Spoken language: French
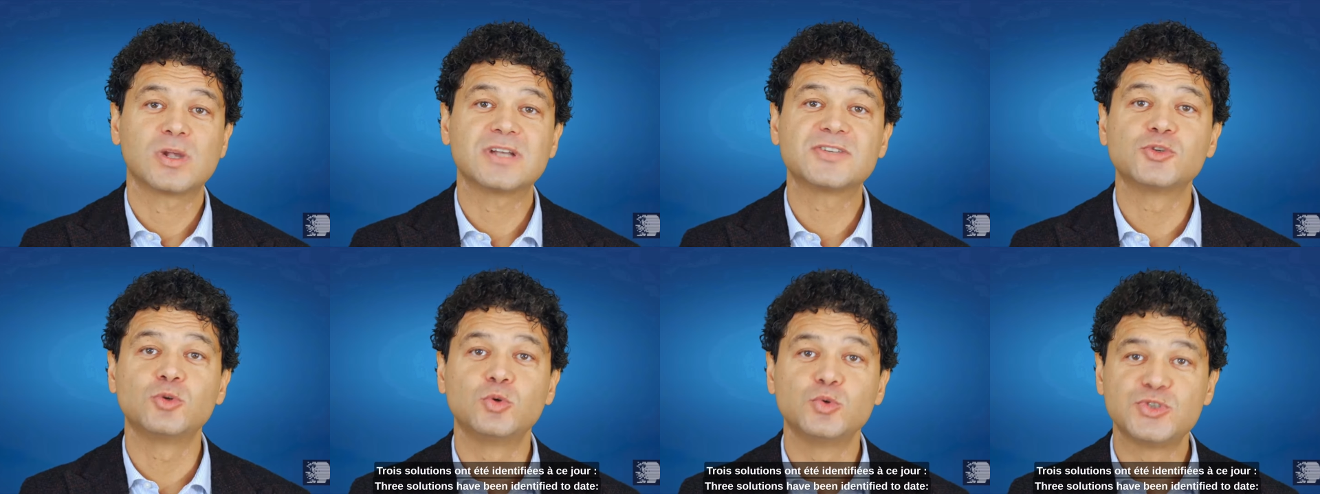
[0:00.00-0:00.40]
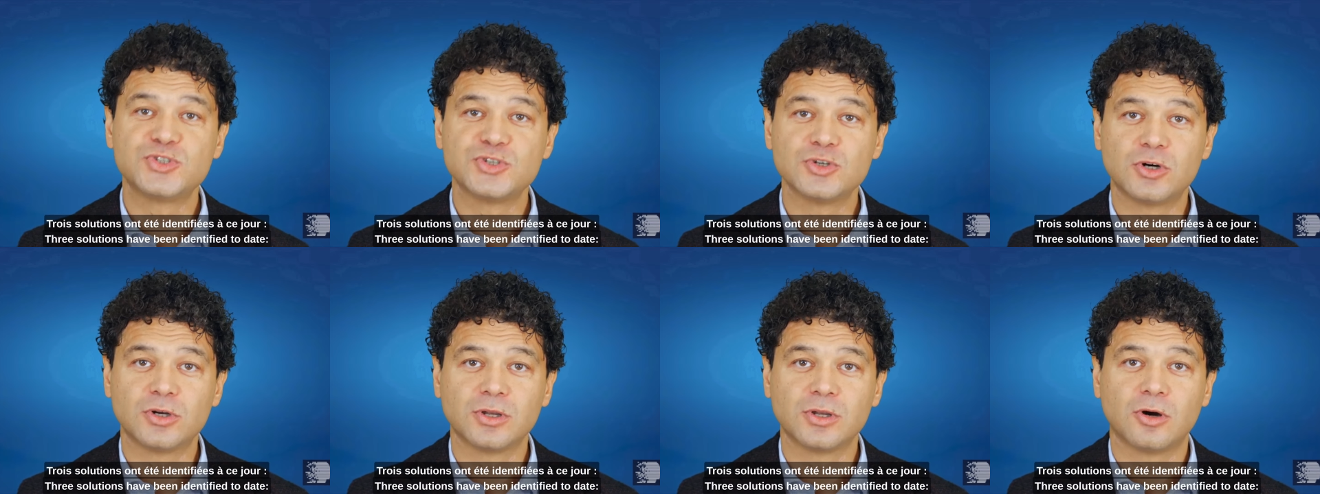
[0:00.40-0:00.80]
Trois
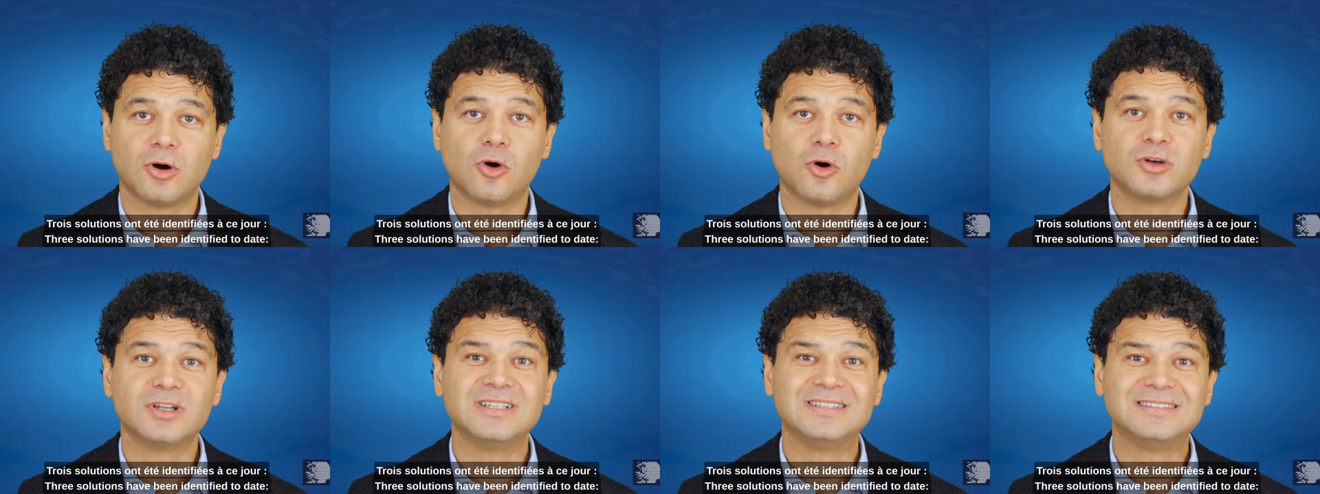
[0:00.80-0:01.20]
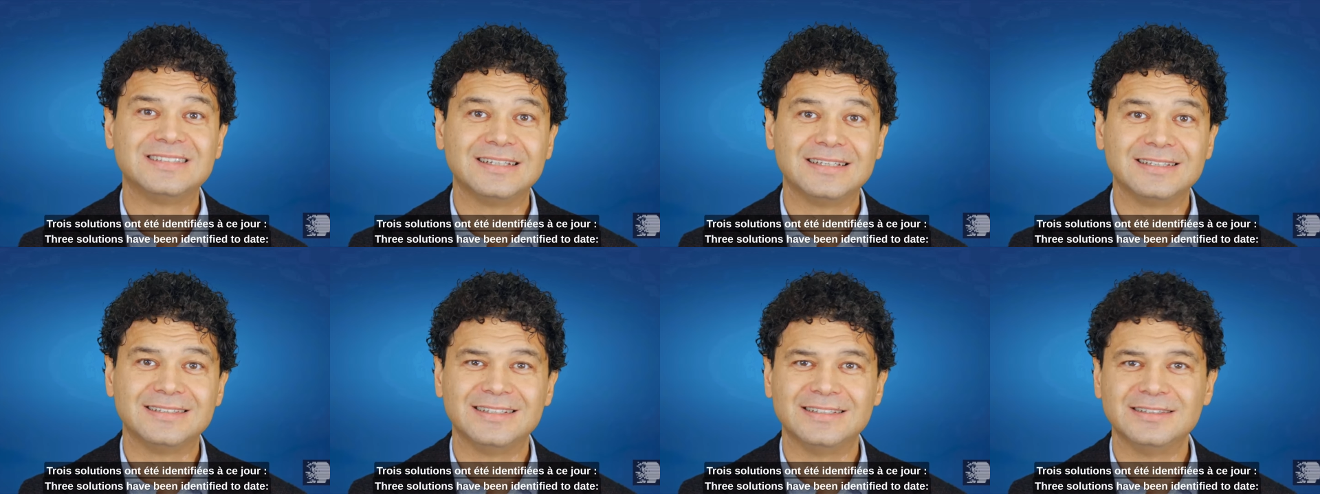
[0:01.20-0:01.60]
solutions ont
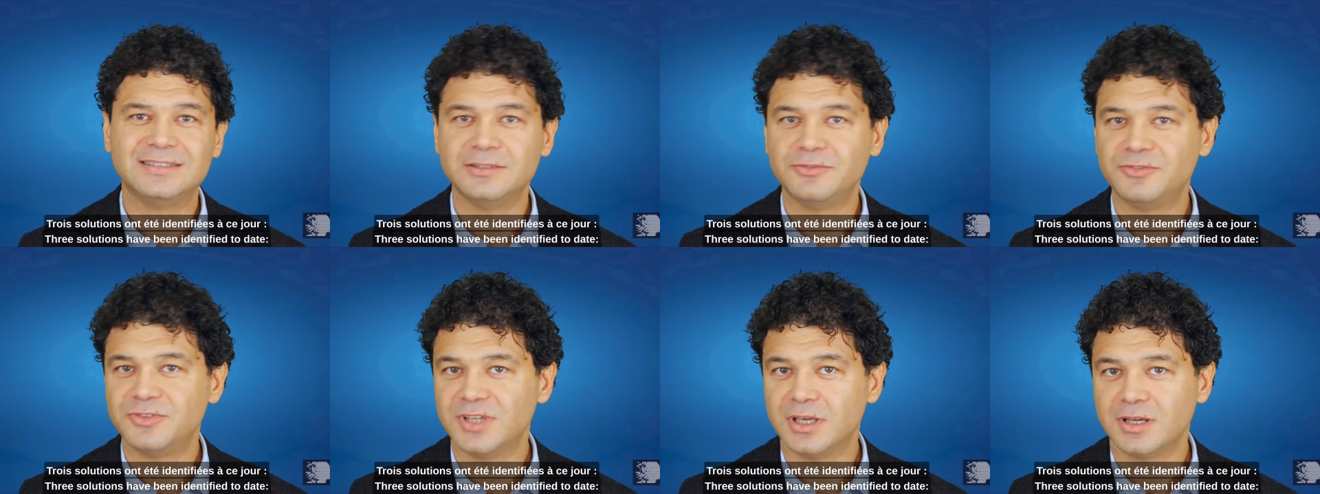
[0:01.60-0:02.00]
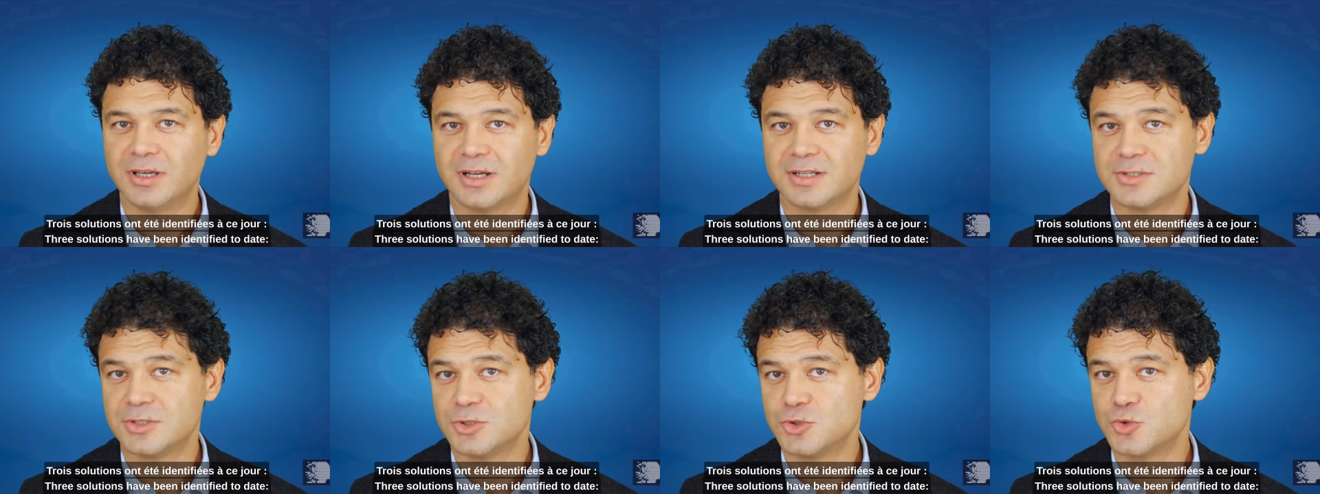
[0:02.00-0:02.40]
été
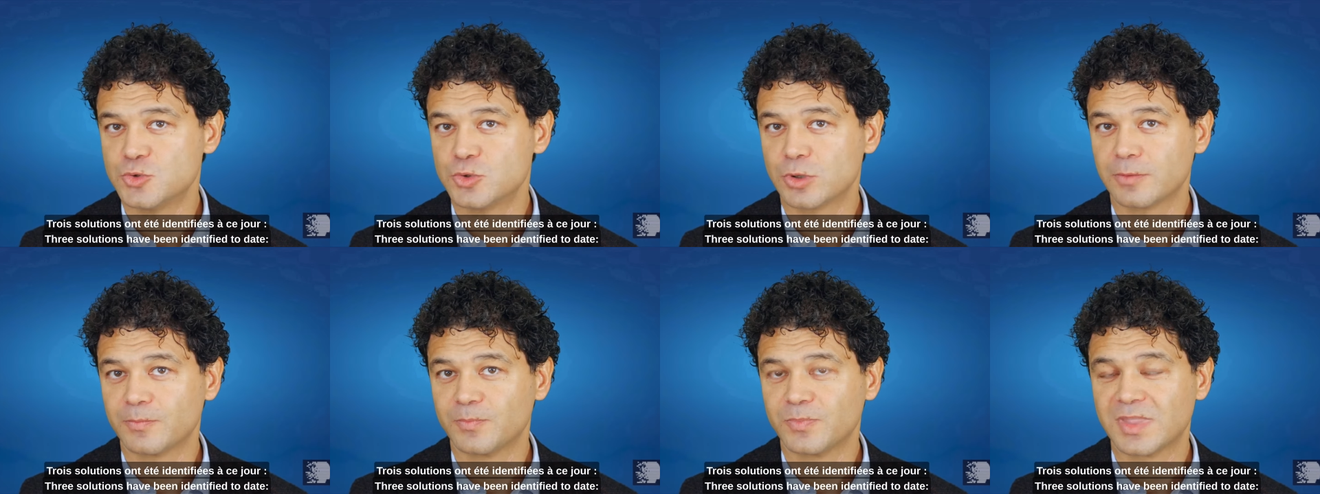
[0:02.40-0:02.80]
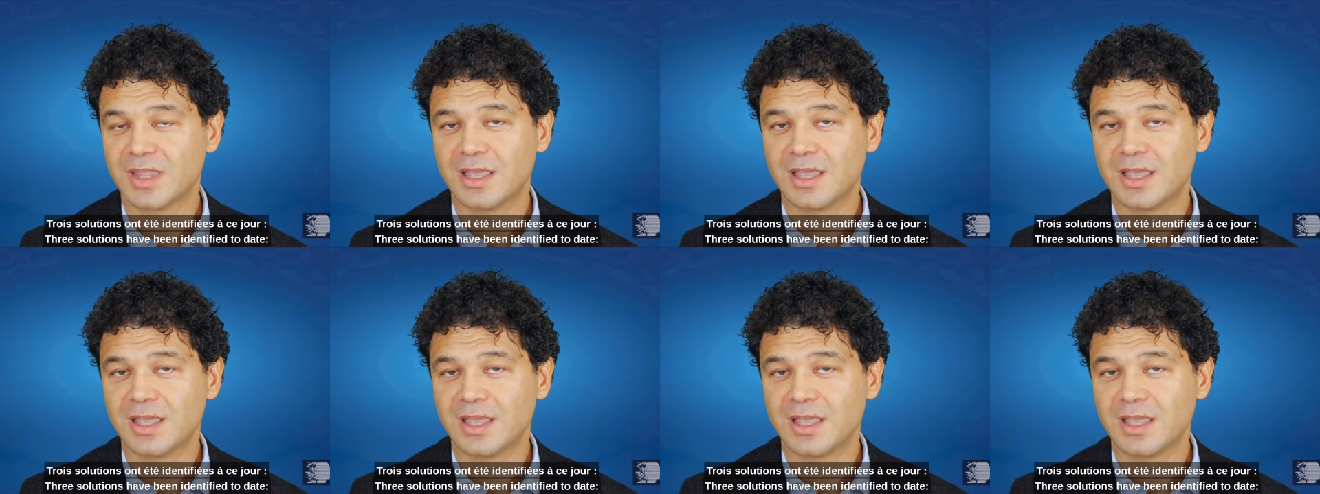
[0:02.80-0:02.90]
identifiées à ce jour.